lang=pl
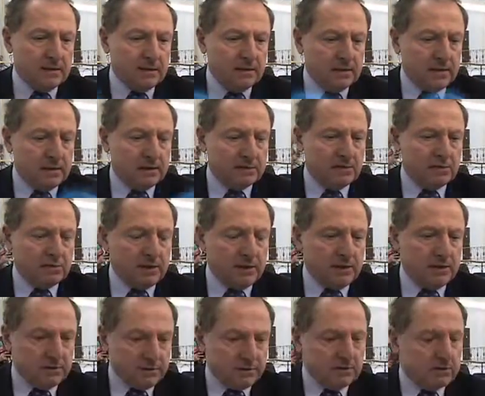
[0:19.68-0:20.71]
e, należy
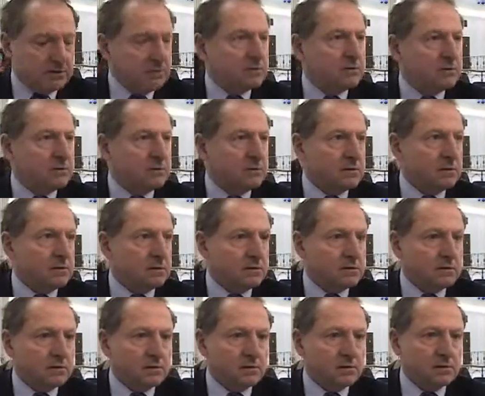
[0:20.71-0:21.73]
ograniczyć
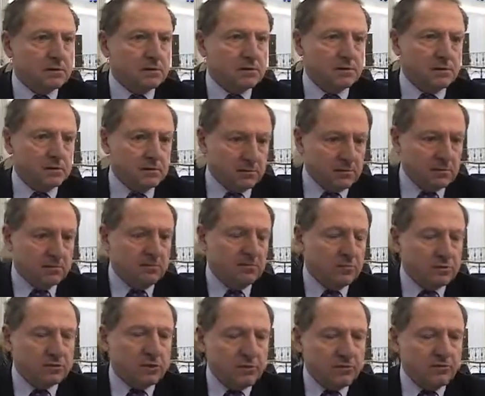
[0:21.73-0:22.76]
e,
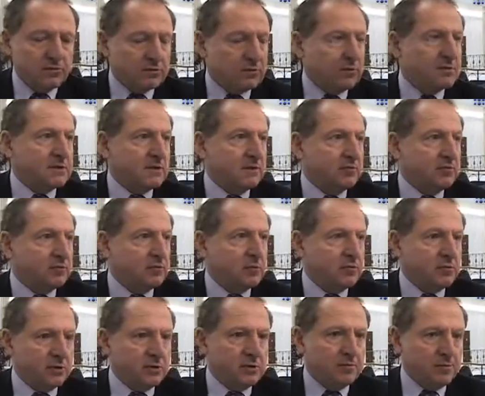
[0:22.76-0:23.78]
możliwość dostępu
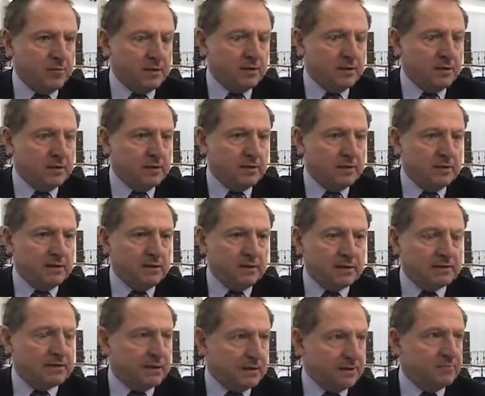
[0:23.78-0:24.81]
do broni palnej i
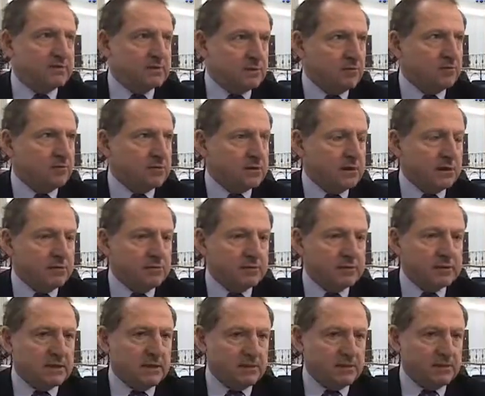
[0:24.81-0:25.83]
SLD wystąpić z taką
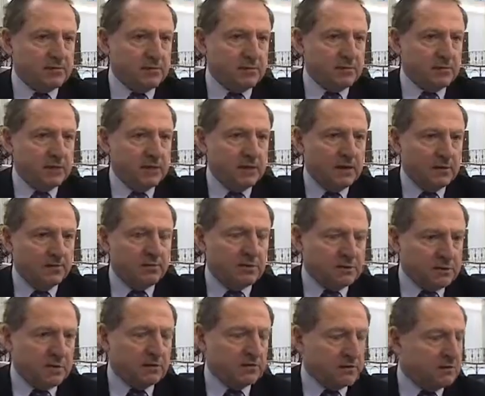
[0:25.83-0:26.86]
inicjatywą.
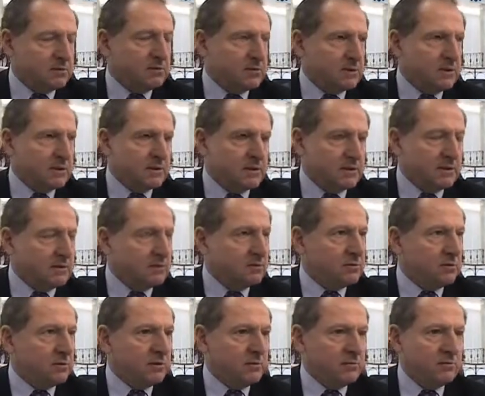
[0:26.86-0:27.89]
Polska to nie są Stany
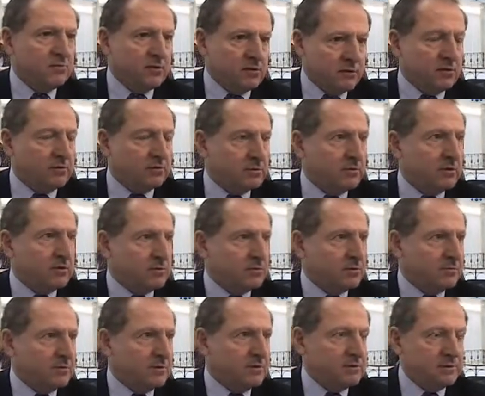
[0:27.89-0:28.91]
Zjednoczone. Mówię tego człowiek,
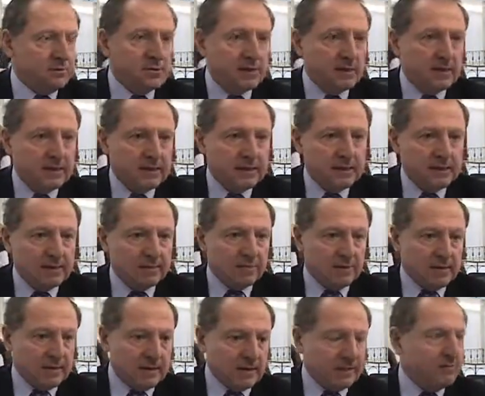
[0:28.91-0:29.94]
który spędził
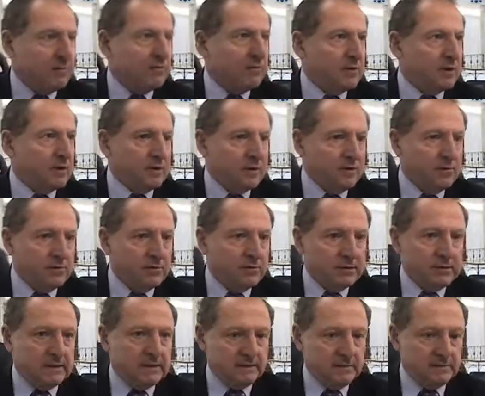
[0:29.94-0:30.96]
parę lat w tym kraju
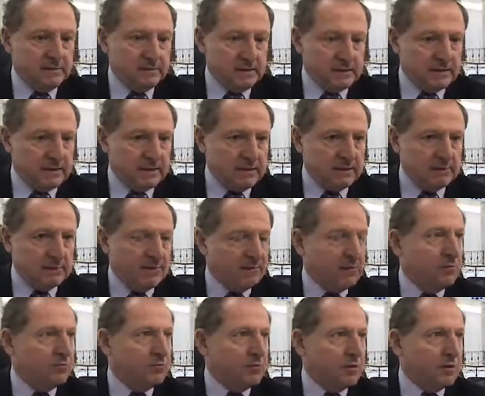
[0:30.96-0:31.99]
i jest jednym z
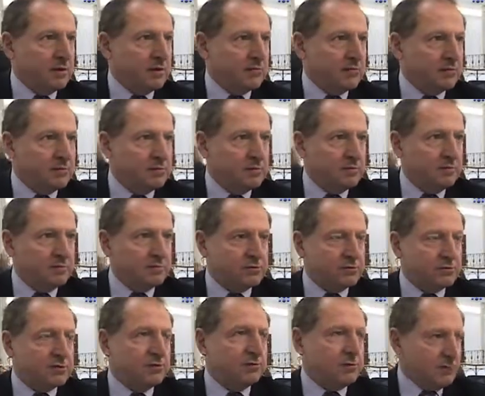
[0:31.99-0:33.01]
niewielu Polaków, którzy we
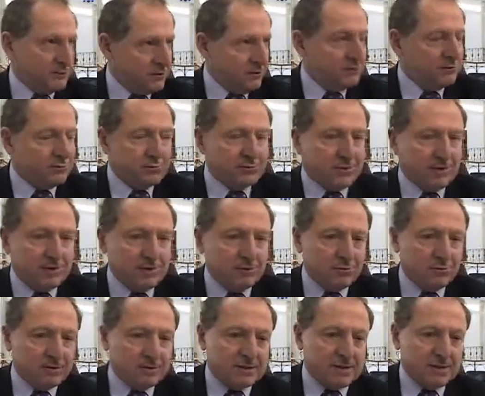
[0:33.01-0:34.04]
wszystkich 50
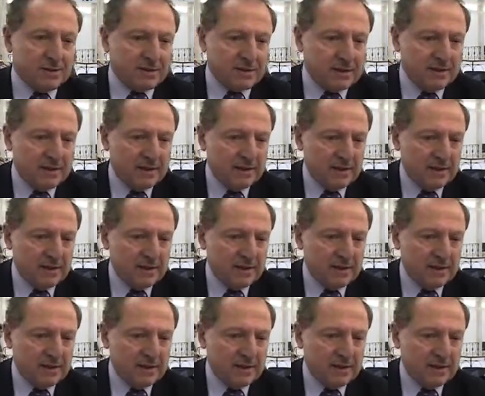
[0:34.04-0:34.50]
stanach USA.